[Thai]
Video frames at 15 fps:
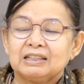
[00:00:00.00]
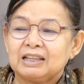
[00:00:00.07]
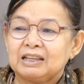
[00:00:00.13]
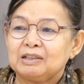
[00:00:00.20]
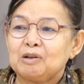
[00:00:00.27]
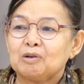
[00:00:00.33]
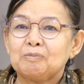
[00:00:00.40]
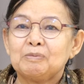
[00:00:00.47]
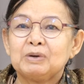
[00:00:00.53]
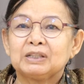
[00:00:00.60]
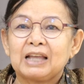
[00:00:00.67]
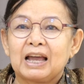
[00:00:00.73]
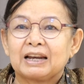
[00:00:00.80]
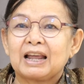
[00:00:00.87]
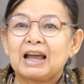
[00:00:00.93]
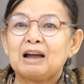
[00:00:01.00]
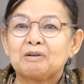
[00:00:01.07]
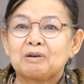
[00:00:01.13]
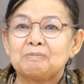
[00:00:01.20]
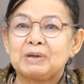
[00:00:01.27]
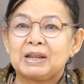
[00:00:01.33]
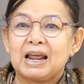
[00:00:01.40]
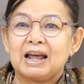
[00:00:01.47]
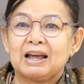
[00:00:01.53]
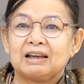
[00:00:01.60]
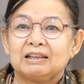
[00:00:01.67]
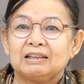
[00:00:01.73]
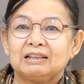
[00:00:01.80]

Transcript: จะยกมือทานข้าวก็ไม่ได้